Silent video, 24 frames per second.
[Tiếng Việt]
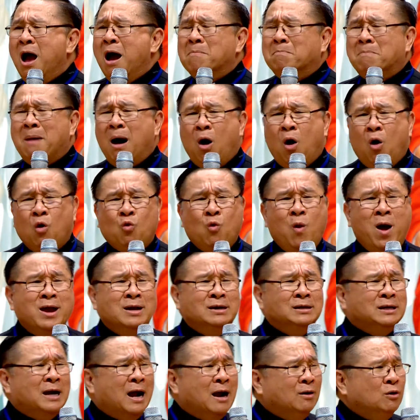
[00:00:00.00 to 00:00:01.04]
Mà họ
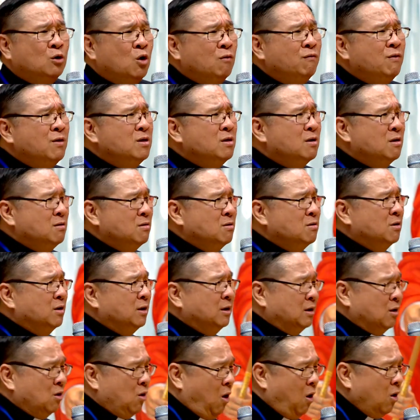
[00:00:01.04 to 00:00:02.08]
quên rằng đối với những người
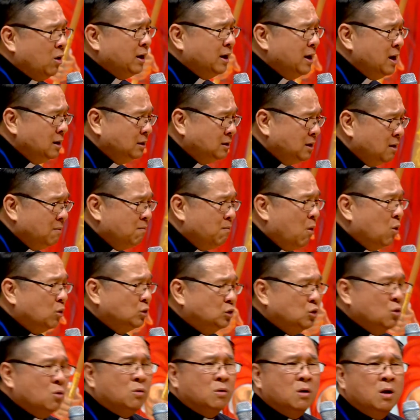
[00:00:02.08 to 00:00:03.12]
có kiến thức một
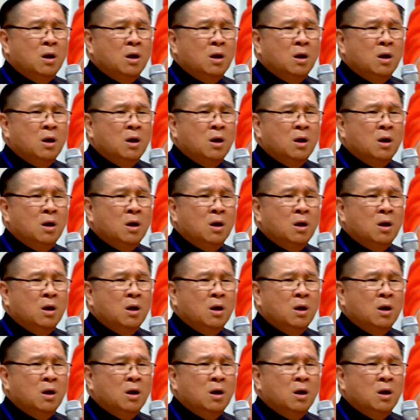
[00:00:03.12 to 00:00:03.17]
chút,